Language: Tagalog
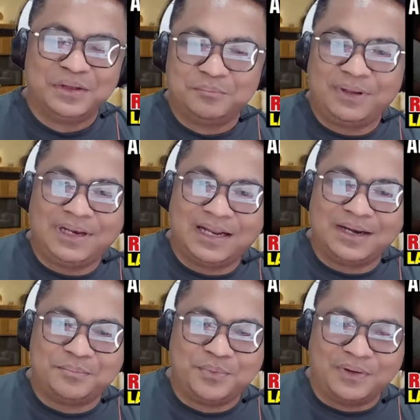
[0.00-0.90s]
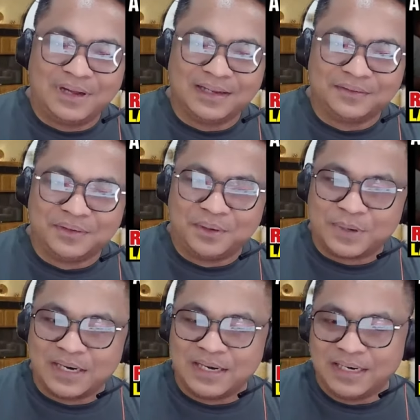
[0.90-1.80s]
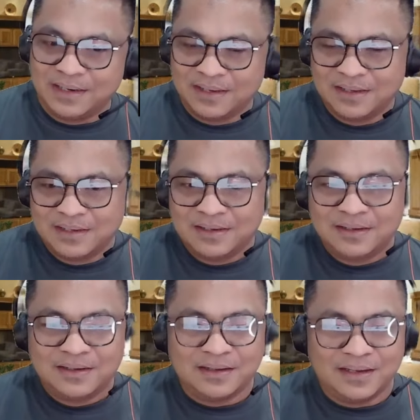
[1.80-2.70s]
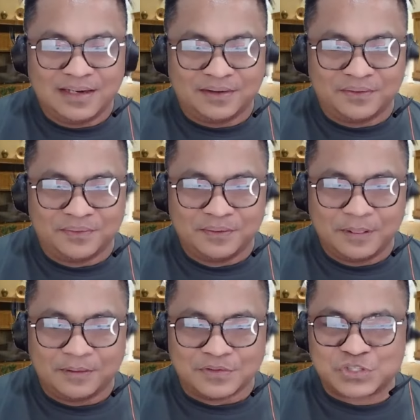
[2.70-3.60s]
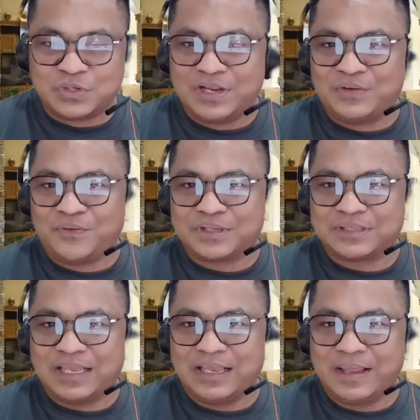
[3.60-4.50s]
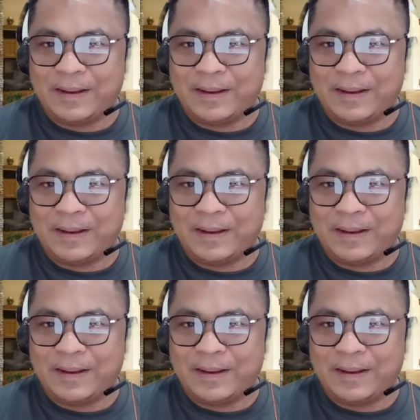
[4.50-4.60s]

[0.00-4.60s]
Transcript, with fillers: Biglang nabuang eh, no, na praning. Ay, nako. Gusto ng korte.